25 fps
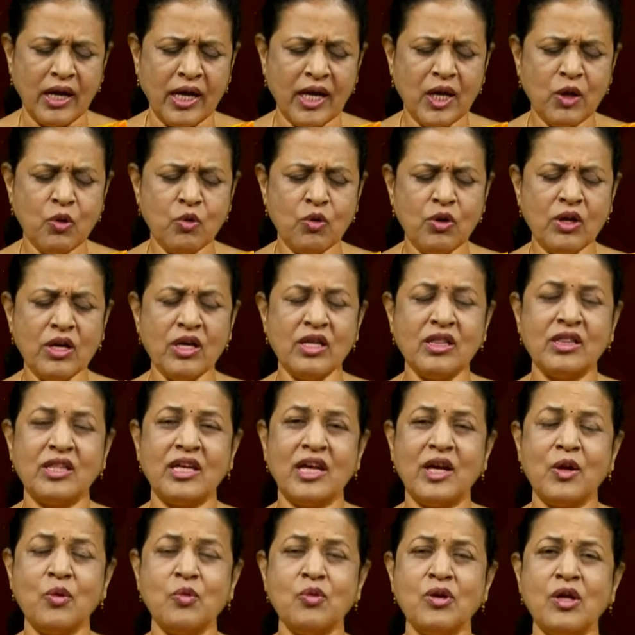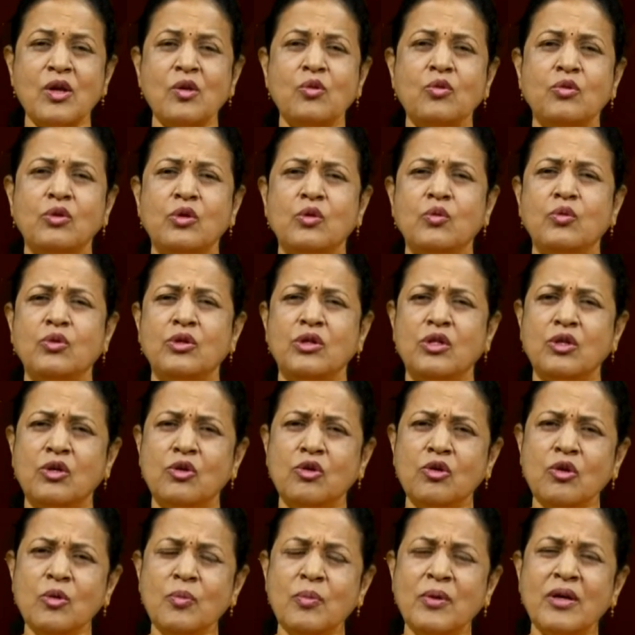నేను నీ దేవుడను నువ్వు
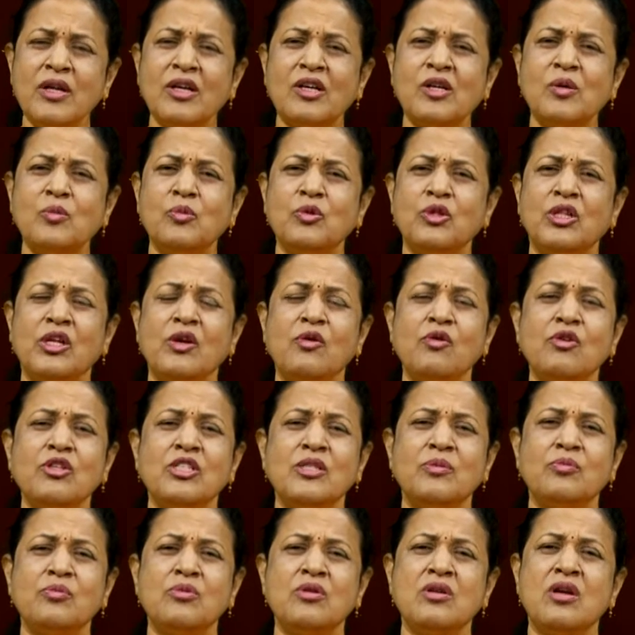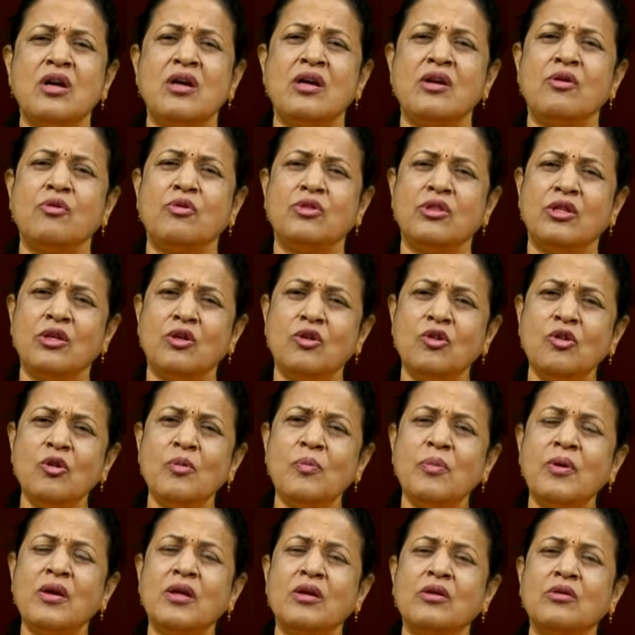దిగులు పడకము దేవుడు చెప్తున్నాడు నువ్వు దిగులు
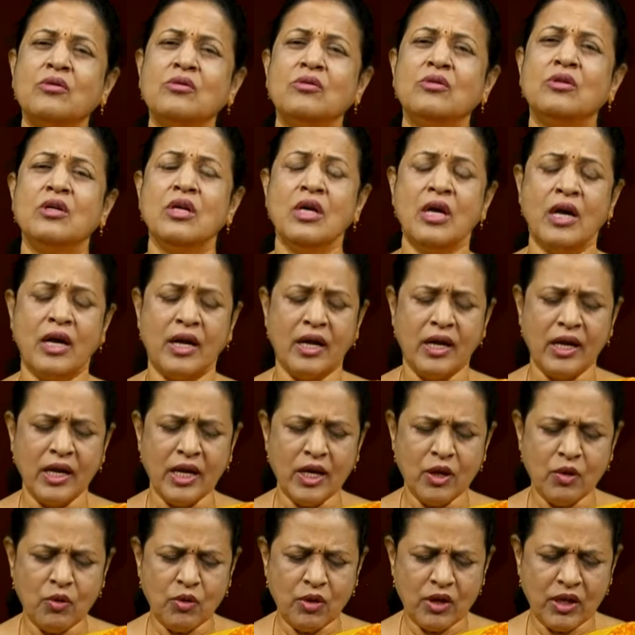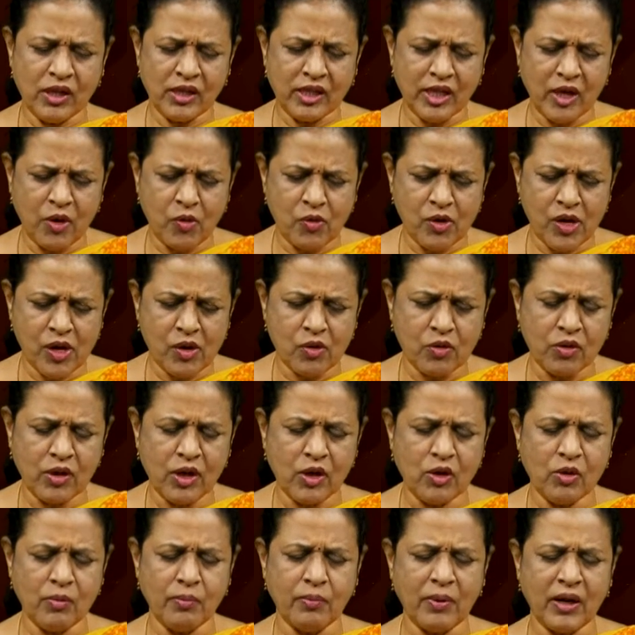పడకు నేను నీ దేవుడను
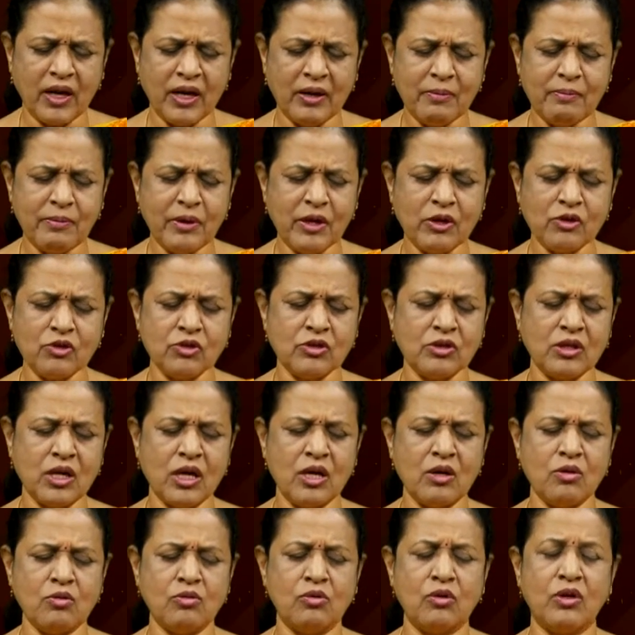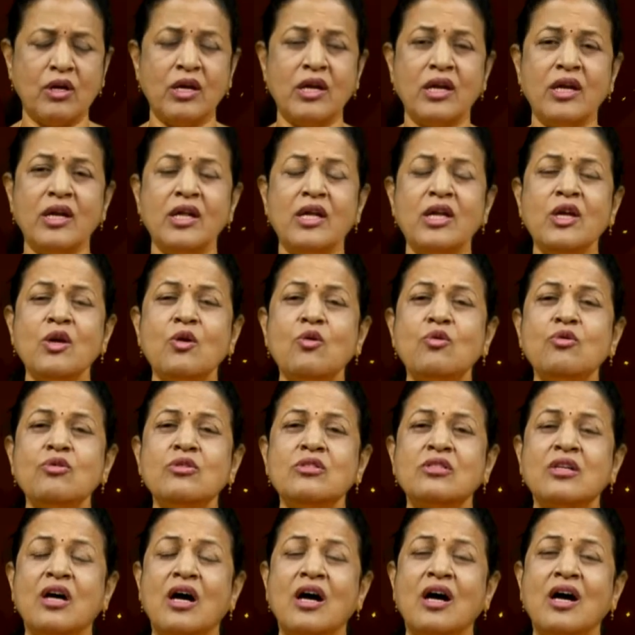నేను బలపరుస్తాను నీకు
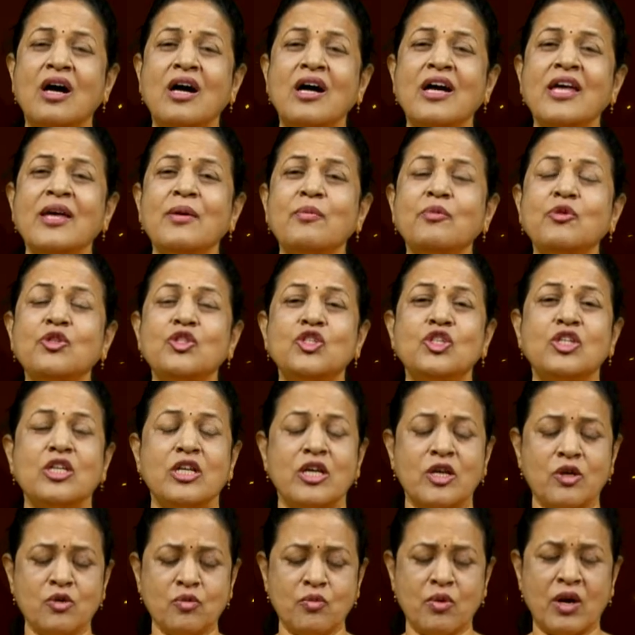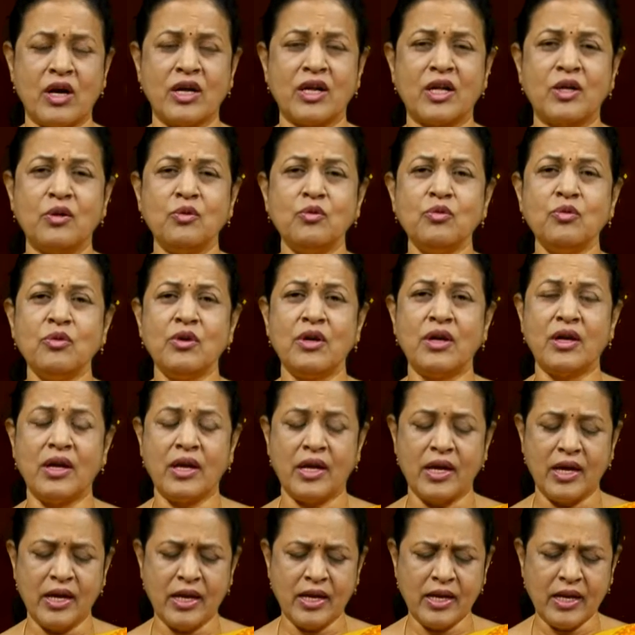సహాయము చేయువాడను
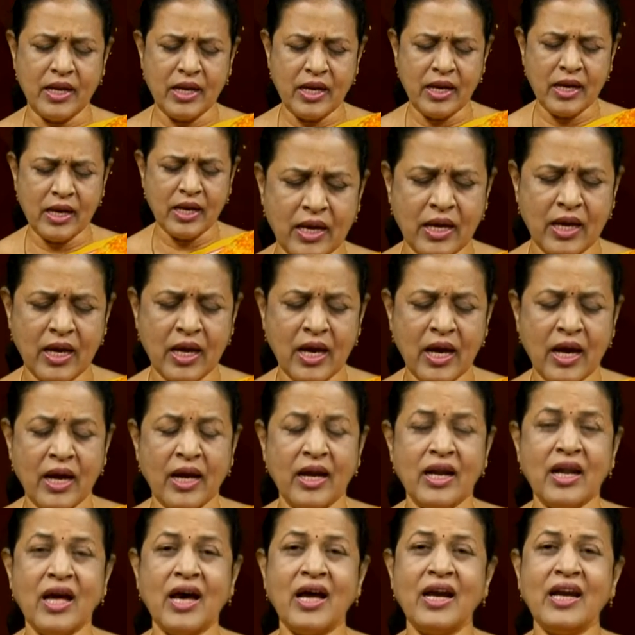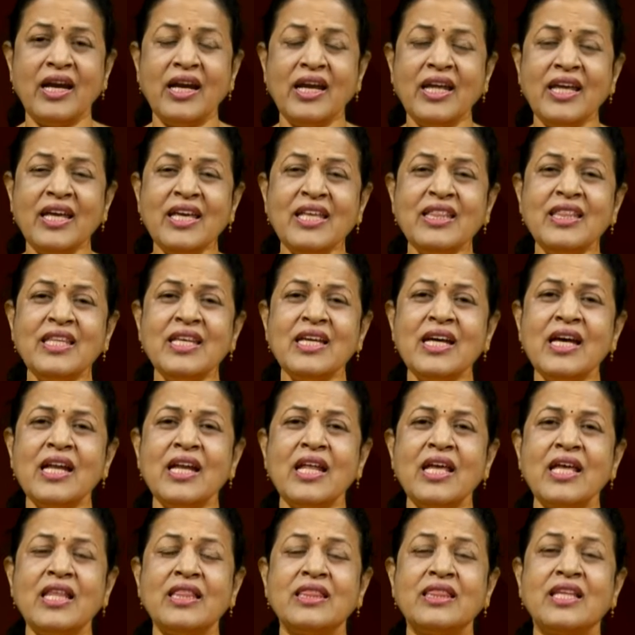నేనే నా నీతి
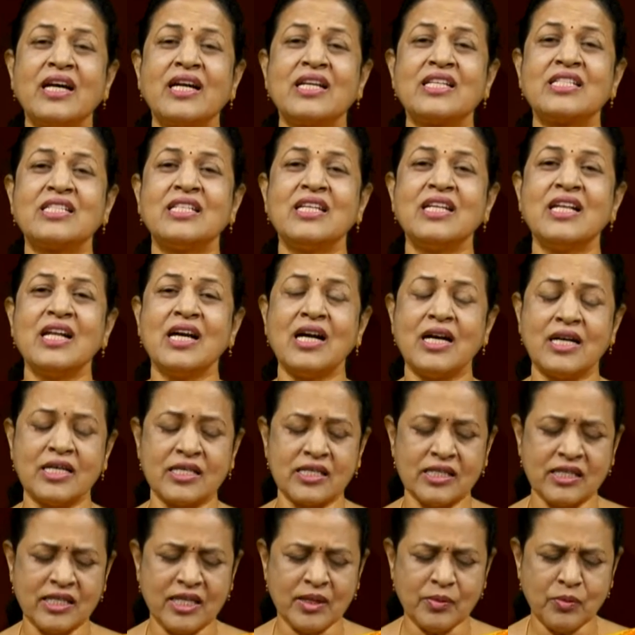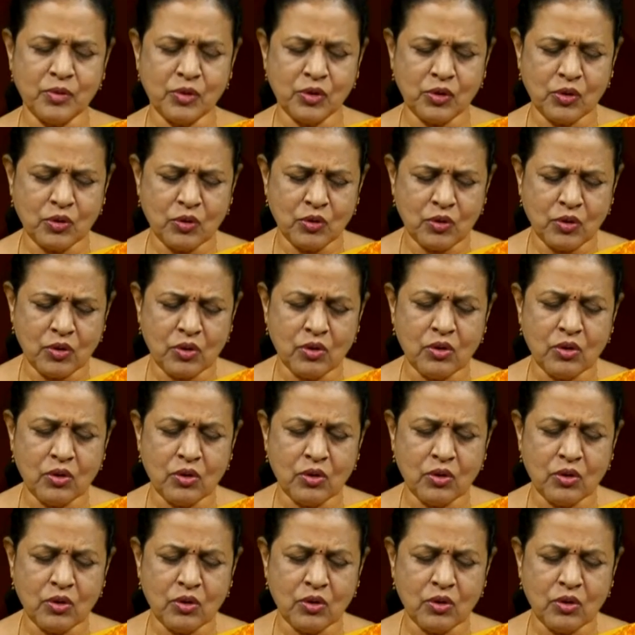అనే దక్షిణ హస్తముతో